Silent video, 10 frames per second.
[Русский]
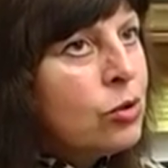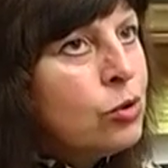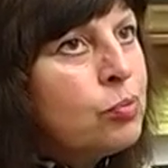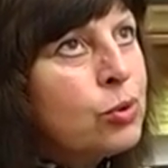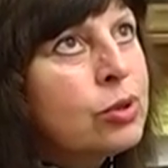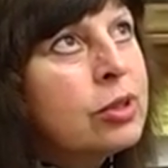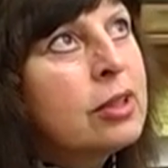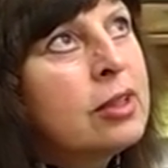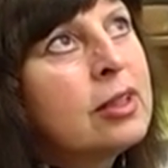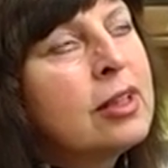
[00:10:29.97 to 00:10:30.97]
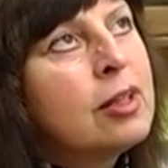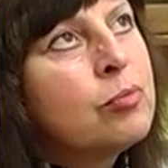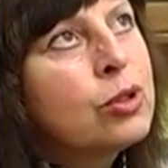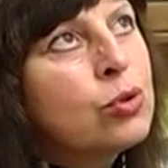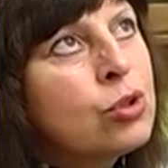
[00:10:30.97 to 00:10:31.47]
Он просто,
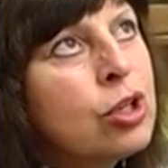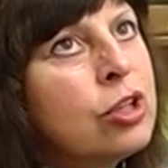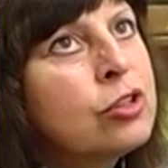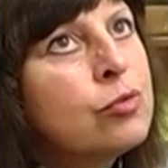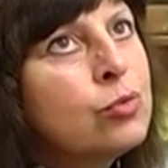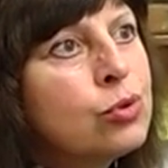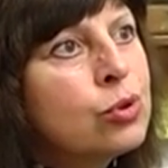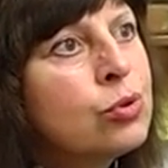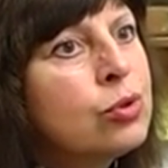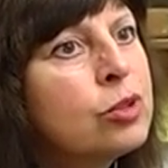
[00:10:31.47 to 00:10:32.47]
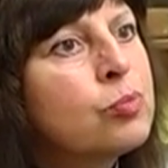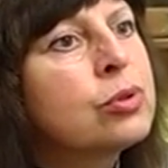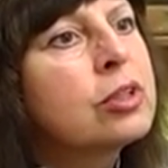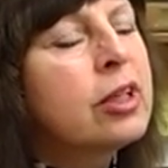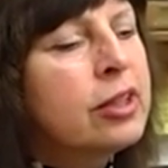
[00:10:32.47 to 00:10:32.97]
погружаясь в музыку, он
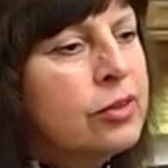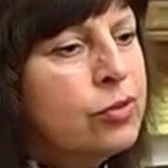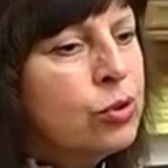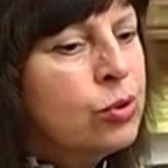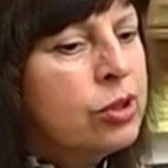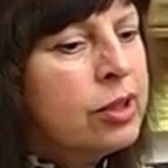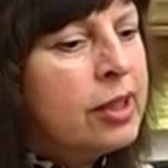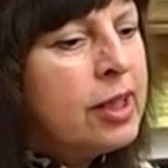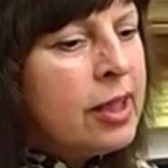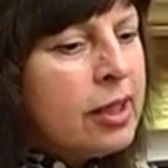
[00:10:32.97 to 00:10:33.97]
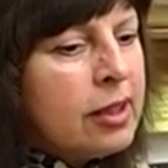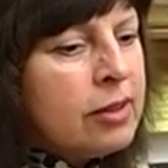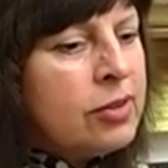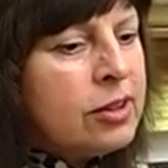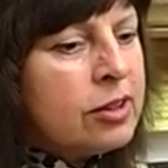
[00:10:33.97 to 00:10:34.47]
отпускает все это.
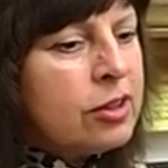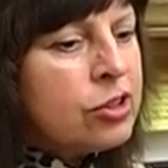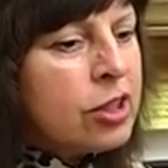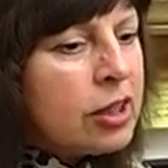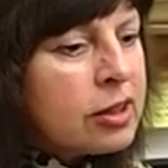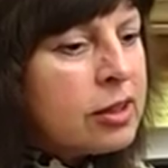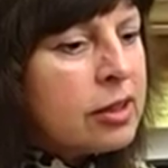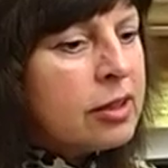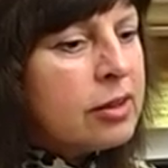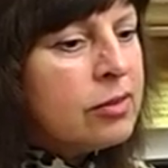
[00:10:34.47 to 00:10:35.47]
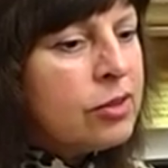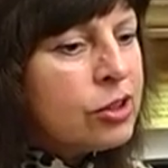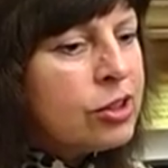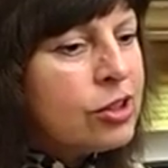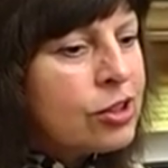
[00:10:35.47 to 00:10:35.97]
Ведь часто
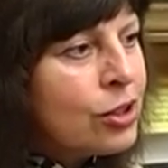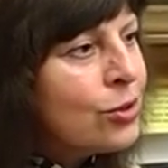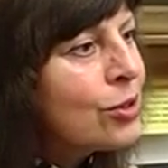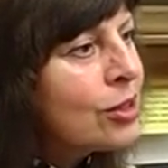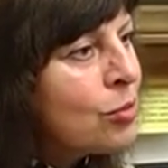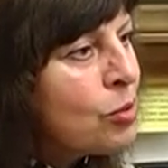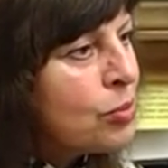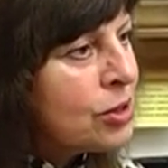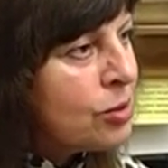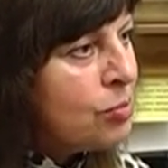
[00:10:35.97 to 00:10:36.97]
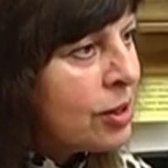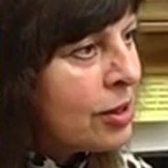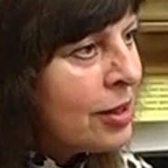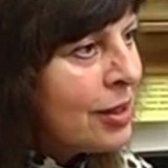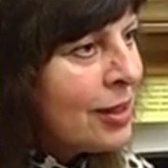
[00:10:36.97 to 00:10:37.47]
вещи решаются сами по себе.
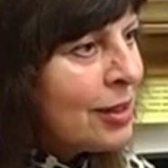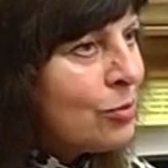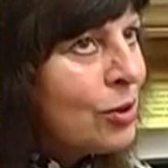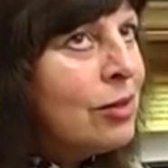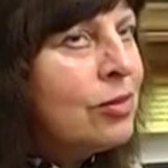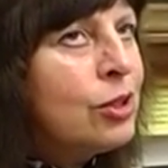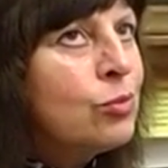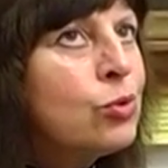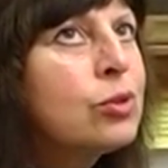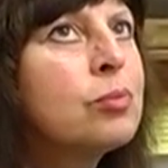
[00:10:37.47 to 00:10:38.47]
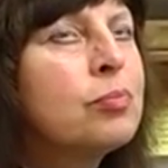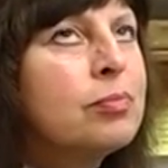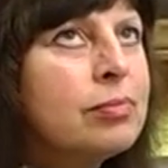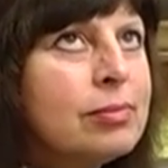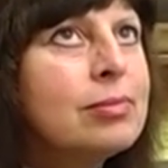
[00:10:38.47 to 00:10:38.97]
Мы говорим, ну это
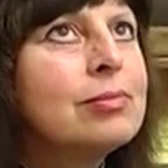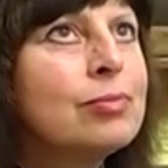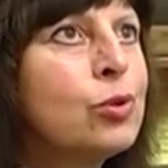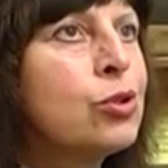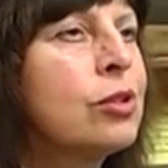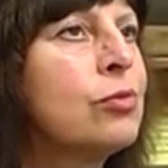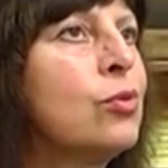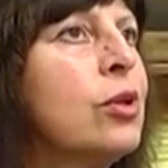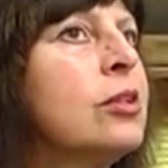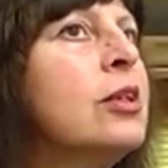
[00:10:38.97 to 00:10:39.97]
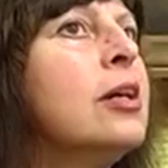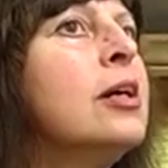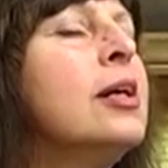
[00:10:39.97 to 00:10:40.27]
Божья воля, да?